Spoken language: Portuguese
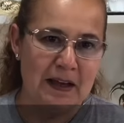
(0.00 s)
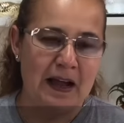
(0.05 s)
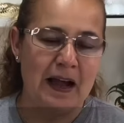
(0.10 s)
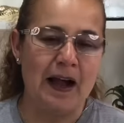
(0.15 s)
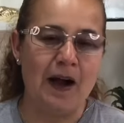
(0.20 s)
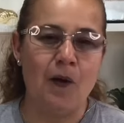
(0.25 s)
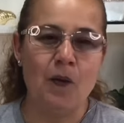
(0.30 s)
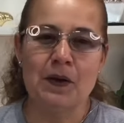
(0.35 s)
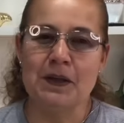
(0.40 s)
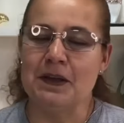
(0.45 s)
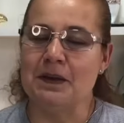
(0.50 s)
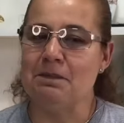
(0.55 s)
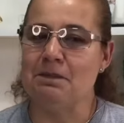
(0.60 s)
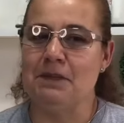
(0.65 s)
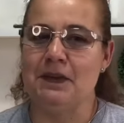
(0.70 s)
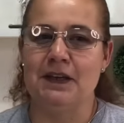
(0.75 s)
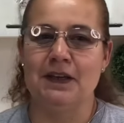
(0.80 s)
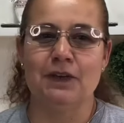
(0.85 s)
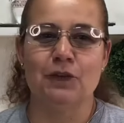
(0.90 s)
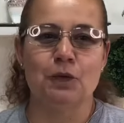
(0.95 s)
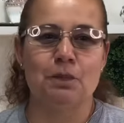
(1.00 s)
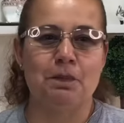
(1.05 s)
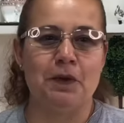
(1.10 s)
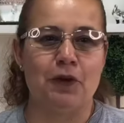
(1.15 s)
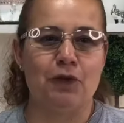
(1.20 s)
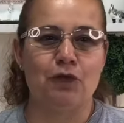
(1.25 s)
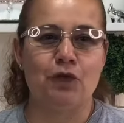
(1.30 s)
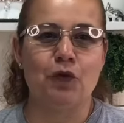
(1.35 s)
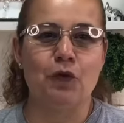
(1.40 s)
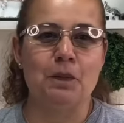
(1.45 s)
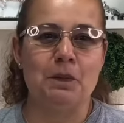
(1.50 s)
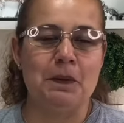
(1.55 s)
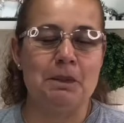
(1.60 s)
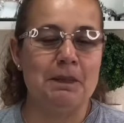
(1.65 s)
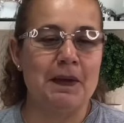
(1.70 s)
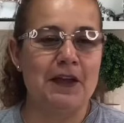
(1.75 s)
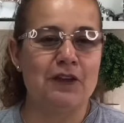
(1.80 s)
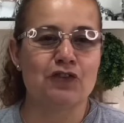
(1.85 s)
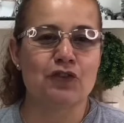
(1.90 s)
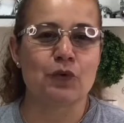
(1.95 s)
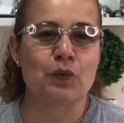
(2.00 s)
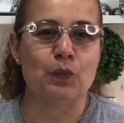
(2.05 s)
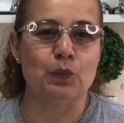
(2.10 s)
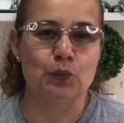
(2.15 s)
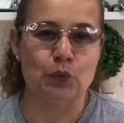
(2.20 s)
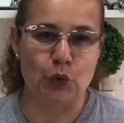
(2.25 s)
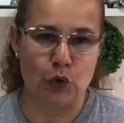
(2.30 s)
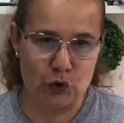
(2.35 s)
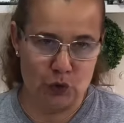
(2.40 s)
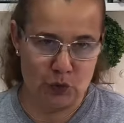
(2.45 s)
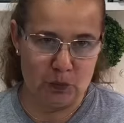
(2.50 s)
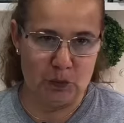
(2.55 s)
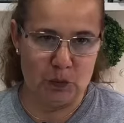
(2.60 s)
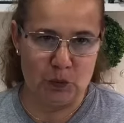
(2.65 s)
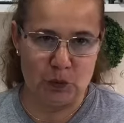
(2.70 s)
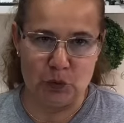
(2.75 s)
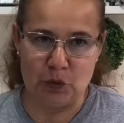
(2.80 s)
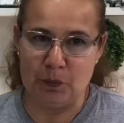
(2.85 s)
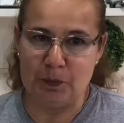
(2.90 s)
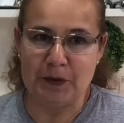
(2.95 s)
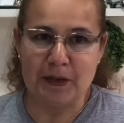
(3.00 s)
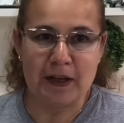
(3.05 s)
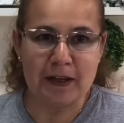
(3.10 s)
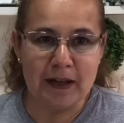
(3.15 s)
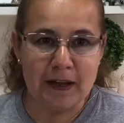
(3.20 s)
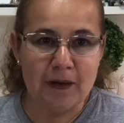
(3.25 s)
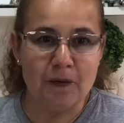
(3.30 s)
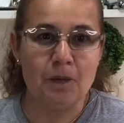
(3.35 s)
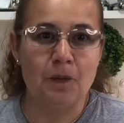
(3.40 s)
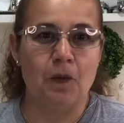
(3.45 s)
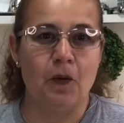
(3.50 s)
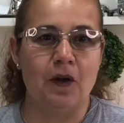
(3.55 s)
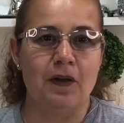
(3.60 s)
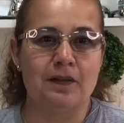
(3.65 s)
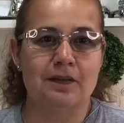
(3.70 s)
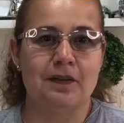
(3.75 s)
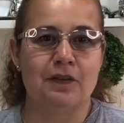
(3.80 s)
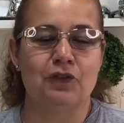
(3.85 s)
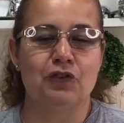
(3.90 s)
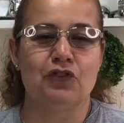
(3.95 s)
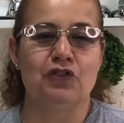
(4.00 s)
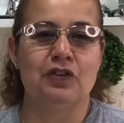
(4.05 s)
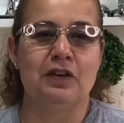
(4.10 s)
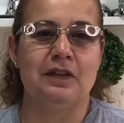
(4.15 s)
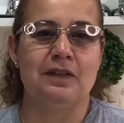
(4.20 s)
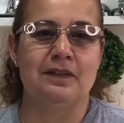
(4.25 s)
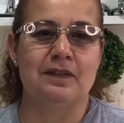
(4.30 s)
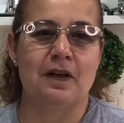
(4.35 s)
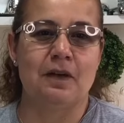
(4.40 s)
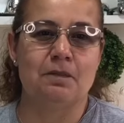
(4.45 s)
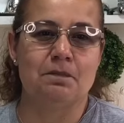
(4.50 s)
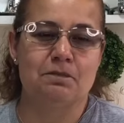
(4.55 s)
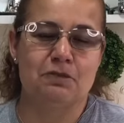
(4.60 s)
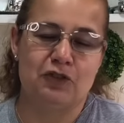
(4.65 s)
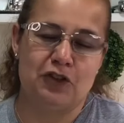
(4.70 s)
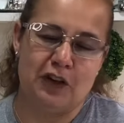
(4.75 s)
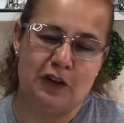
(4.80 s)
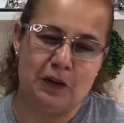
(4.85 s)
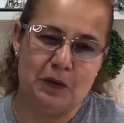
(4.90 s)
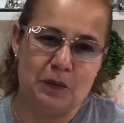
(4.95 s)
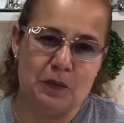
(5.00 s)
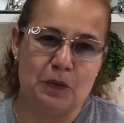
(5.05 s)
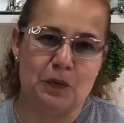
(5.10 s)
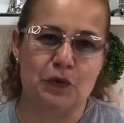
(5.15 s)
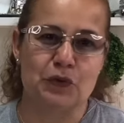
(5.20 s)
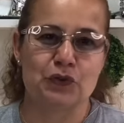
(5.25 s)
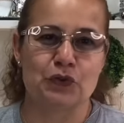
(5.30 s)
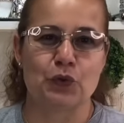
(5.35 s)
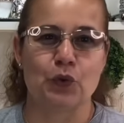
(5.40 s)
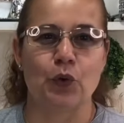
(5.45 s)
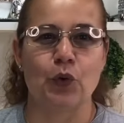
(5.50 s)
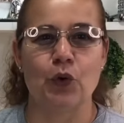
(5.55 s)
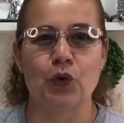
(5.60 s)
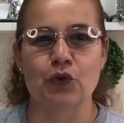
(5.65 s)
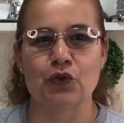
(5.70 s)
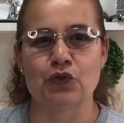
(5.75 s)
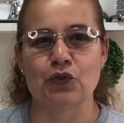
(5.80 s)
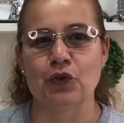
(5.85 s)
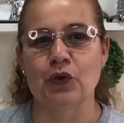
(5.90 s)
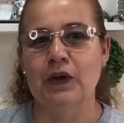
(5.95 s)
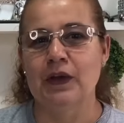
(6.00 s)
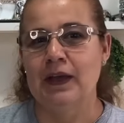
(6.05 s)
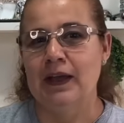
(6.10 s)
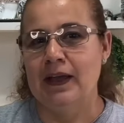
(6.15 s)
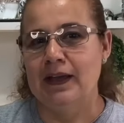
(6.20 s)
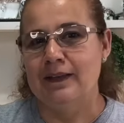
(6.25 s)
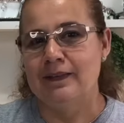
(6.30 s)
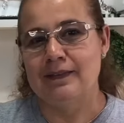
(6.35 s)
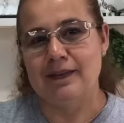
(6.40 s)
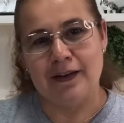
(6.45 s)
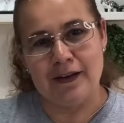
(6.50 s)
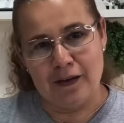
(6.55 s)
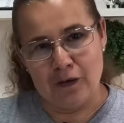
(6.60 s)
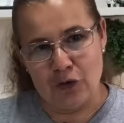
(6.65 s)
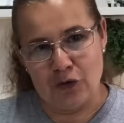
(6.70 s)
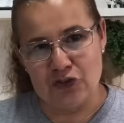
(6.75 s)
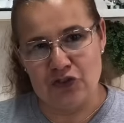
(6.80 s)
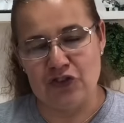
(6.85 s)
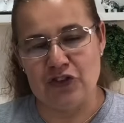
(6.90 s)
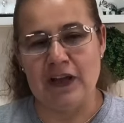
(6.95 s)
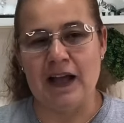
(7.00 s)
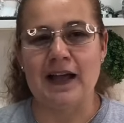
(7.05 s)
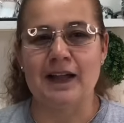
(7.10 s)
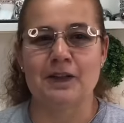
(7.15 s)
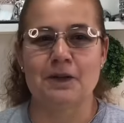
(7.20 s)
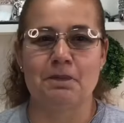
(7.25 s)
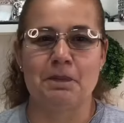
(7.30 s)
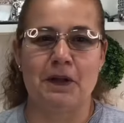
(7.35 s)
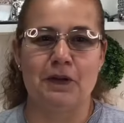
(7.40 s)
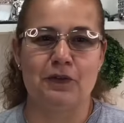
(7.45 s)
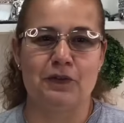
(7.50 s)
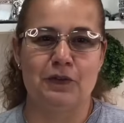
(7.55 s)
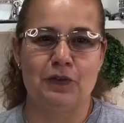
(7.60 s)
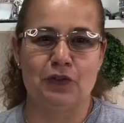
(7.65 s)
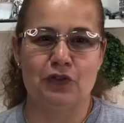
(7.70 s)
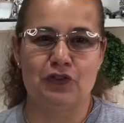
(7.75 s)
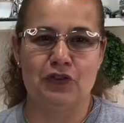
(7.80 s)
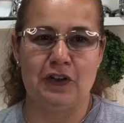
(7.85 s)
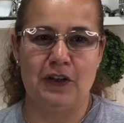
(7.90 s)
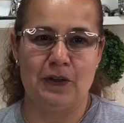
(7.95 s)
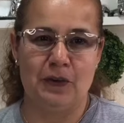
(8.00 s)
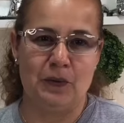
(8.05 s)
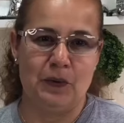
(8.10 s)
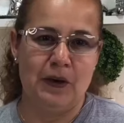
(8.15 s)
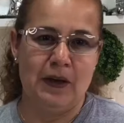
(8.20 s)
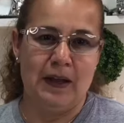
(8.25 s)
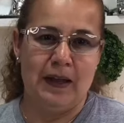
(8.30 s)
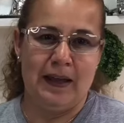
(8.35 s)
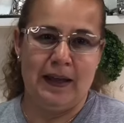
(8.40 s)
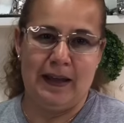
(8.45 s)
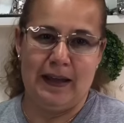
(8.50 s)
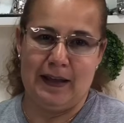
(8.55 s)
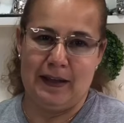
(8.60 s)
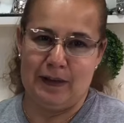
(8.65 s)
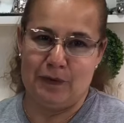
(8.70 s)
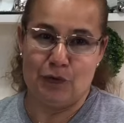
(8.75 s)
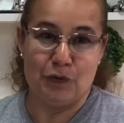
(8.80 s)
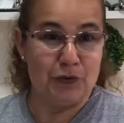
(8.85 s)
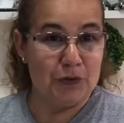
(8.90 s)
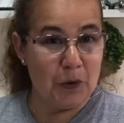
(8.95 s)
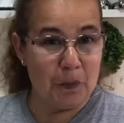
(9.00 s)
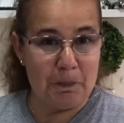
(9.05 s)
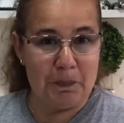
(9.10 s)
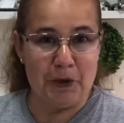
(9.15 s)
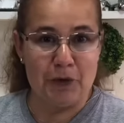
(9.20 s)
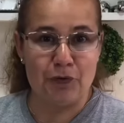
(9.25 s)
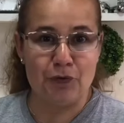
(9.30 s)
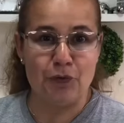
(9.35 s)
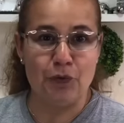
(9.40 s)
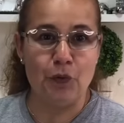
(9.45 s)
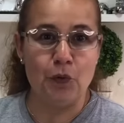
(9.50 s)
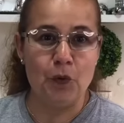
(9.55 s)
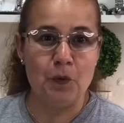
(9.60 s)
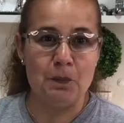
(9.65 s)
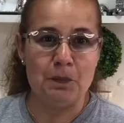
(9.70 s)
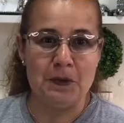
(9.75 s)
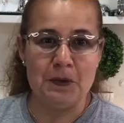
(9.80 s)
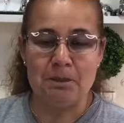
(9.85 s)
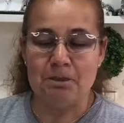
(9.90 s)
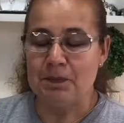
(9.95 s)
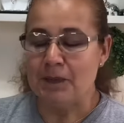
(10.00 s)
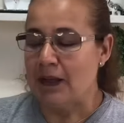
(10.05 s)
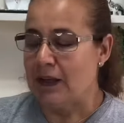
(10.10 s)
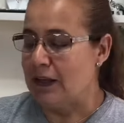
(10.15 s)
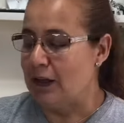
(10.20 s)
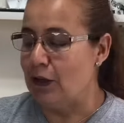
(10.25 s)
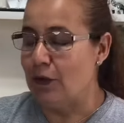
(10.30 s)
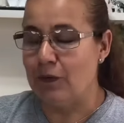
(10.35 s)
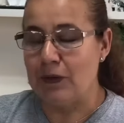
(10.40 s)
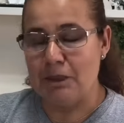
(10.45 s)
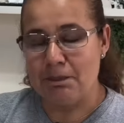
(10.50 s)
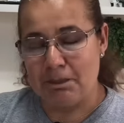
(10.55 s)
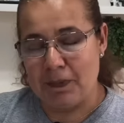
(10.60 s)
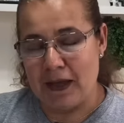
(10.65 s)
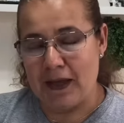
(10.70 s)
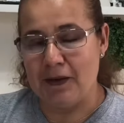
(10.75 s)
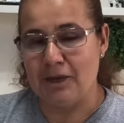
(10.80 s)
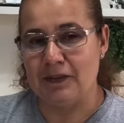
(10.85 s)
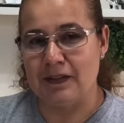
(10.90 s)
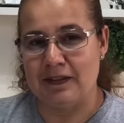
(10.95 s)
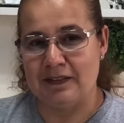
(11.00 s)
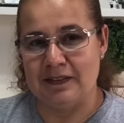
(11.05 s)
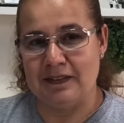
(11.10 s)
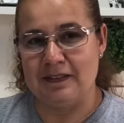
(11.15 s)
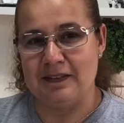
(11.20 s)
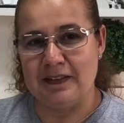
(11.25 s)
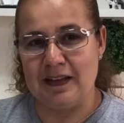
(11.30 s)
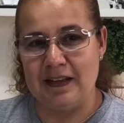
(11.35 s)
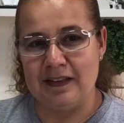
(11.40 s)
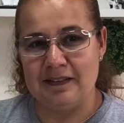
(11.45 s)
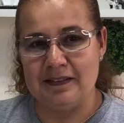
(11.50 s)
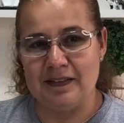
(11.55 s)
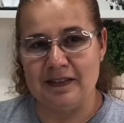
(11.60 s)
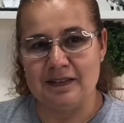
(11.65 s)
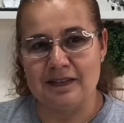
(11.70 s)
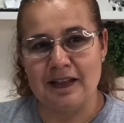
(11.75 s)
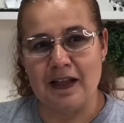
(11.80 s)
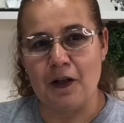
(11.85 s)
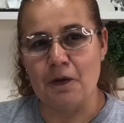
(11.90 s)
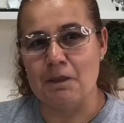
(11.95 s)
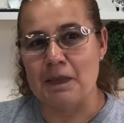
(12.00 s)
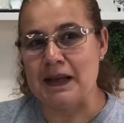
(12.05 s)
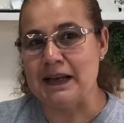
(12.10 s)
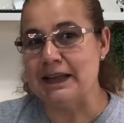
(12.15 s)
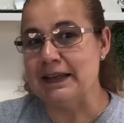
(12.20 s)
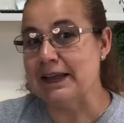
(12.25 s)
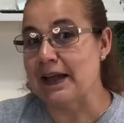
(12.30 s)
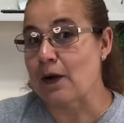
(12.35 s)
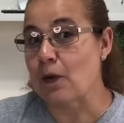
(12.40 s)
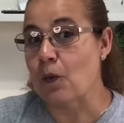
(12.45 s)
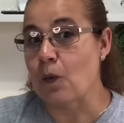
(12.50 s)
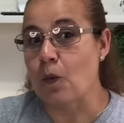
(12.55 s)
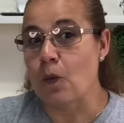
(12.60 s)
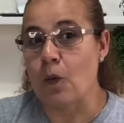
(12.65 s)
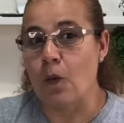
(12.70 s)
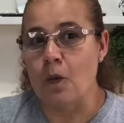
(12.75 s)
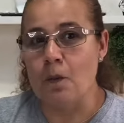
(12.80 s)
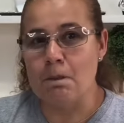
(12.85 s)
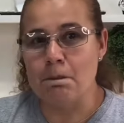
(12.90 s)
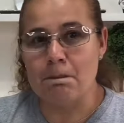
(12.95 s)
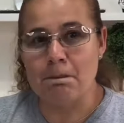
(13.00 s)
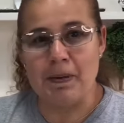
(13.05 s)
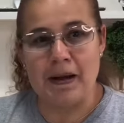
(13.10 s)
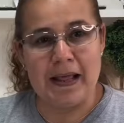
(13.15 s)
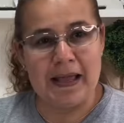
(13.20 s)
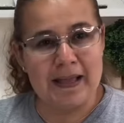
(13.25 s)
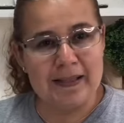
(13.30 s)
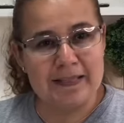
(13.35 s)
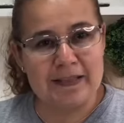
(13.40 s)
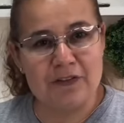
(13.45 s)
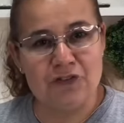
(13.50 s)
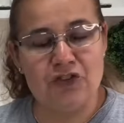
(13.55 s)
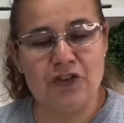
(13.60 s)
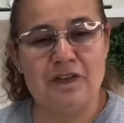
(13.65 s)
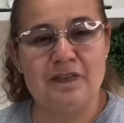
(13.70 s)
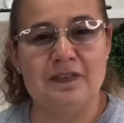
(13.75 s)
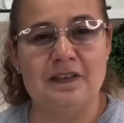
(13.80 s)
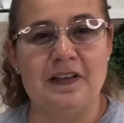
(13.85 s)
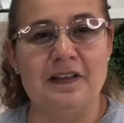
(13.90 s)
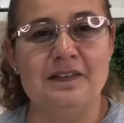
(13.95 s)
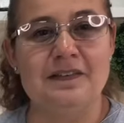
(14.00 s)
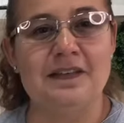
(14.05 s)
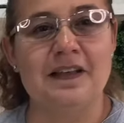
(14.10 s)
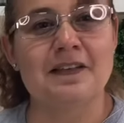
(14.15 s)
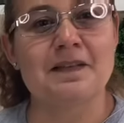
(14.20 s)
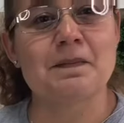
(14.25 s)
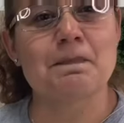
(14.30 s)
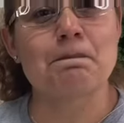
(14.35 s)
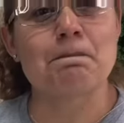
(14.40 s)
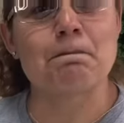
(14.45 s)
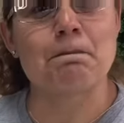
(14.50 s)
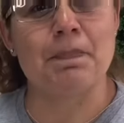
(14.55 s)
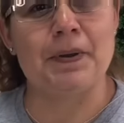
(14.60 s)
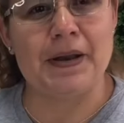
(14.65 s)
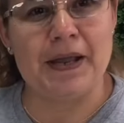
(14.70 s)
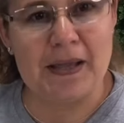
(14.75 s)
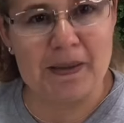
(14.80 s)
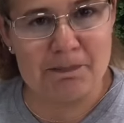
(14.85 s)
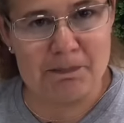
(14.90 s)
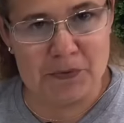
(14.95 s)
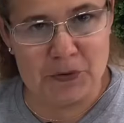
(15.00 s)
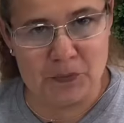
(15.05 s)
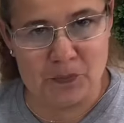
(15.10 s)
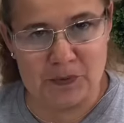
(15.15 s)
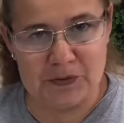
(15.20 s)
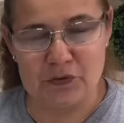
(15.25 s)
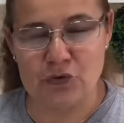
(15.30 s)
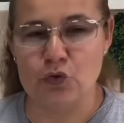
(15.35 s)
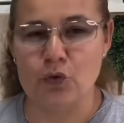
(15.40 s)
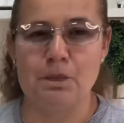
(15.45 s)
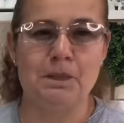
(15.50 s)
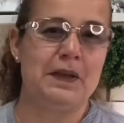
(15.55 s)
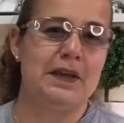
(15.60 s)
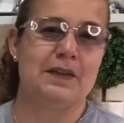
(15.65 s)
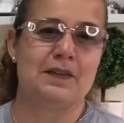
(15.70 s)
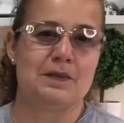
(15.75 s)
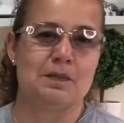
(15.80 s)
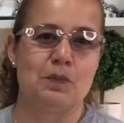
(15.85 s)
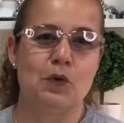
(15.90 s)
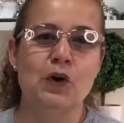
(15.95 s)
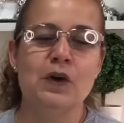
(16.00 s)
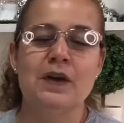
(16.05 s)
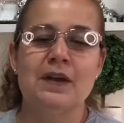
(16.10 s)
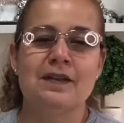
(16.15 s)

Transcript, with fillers: A alquimia do perfume mexe com todo mundo, porque quem não gosta de utilizar um cheirinho gostoso, ser elogiado pelo seu cheiro é, do seu perfume, e o Império das Essências tem uma linha completa de essências premium, isso mesmo.